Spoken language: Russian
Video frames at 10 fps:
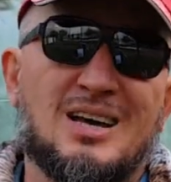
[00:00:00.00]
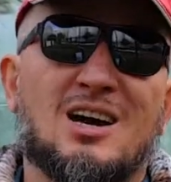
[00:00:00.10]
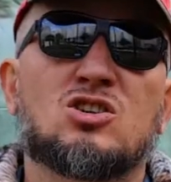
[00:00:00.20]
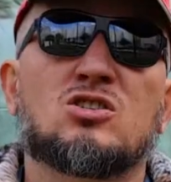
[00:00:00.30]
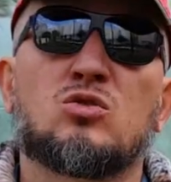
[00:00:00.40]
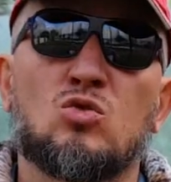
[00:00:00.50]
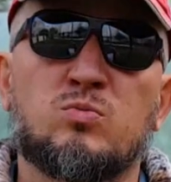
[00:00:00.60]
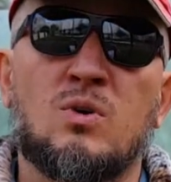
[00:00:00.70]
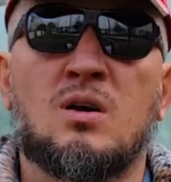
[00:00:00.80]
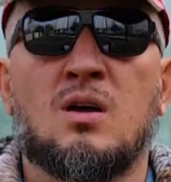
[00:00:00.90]
Также
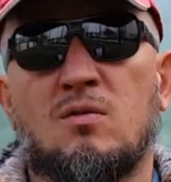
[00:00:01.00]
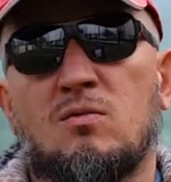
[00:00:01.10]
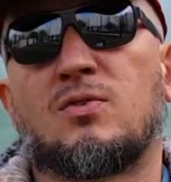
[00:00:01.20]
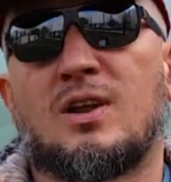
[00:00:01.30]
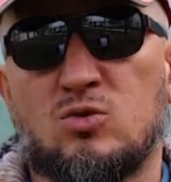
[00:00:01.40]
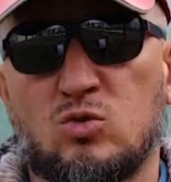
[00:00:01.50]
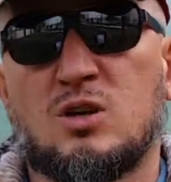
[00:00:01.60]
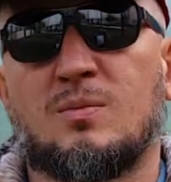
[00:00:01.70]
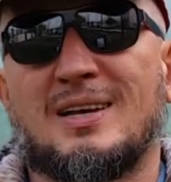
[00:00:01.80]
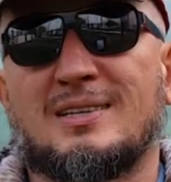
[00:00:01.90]
служба во
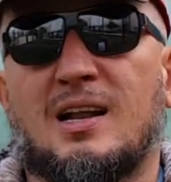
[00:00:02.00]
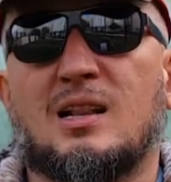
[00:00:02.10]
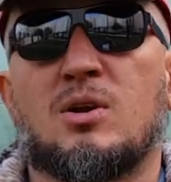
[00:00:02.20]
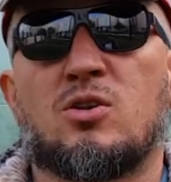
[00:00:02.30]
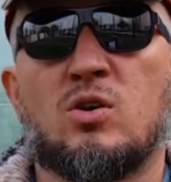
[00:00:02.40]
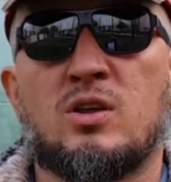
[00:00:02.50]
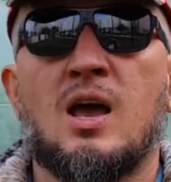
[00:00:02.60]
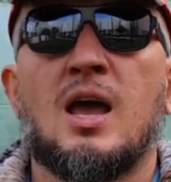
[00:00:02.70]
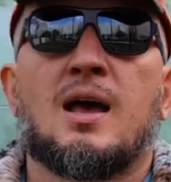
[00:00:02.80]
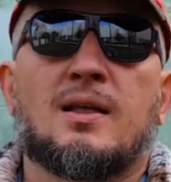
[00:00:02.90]
французском иностранном легионе